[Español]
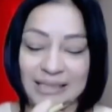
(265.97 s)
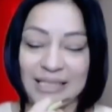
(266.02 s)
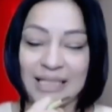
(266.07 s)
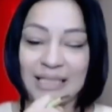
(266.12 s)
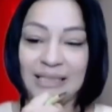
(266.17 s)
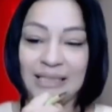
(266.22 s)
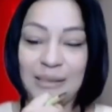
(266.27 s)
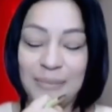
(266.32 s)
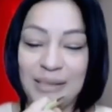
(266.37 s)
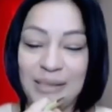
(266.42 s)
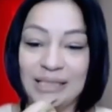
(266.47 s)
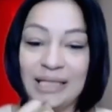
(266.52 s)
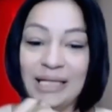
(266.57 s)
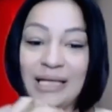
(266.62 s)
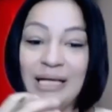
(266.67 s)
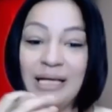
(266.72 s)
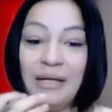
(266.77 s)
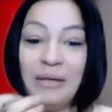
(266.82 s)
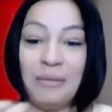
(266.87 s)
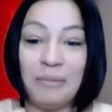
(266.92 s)

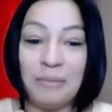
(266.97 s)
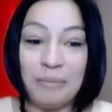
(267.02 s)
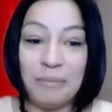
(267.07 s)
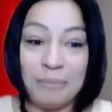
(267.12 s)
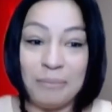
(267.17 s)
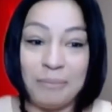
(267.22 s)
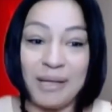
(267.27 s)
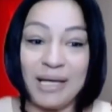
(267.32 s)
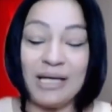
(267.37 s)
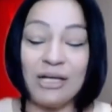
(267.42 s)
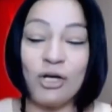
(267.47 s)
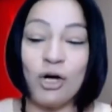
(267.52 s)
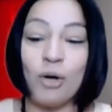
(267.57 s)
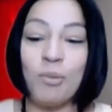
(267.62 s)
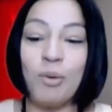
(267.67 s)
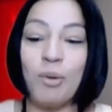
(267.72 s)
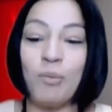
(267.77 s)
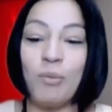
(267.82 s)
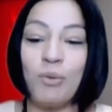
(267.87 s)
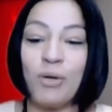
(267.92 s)
Exactamente. Ven
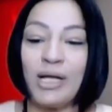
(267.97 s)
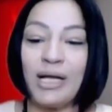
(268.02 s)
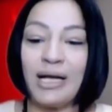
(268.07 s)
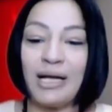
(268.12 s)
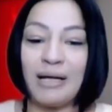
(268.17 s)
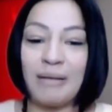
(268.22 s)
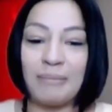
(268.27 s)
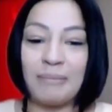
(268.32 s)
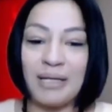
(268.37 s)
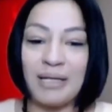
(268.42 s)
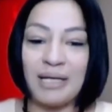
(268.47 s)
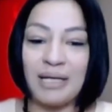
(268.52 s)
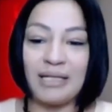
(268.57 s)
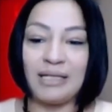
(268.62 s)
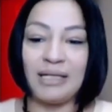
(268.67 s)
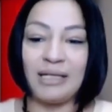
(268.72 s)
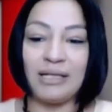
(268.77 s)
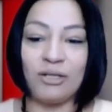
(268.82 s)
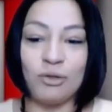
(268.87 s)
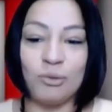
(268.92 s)
cómo muere la
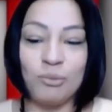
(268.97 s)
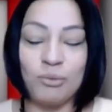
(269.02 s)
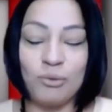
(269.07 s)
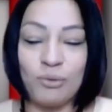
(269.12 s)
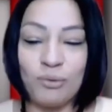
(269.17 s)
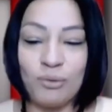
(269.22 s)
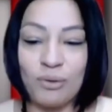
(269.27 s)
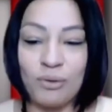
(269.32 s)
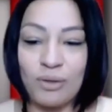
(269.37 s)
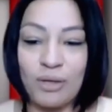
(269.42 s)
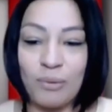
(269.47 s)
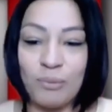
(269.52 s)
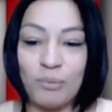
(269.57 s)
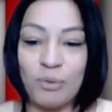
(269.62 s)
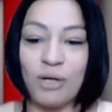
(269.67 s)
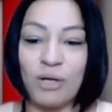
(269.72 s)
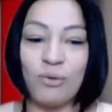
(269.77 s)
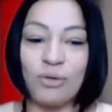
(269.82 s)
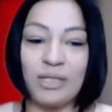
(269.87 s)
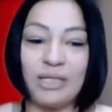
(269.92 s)
madre, cómo,
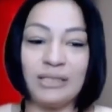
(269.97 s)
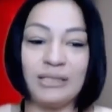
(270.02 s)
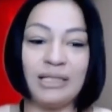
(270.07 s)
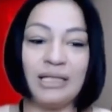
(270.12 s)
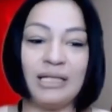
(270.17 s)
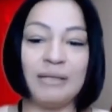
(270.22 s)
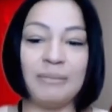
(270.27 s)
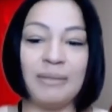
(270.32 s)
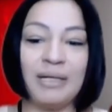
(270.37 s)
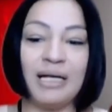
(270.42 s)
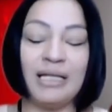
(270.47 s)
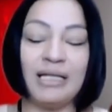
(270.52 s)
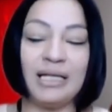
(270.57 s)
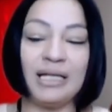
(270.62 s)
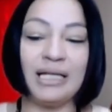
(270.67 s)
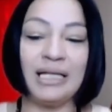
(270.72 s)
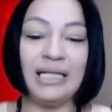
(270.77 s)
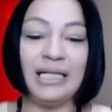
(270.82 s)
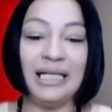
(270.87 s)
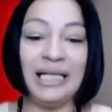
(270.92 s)
cómo agoniza la madre.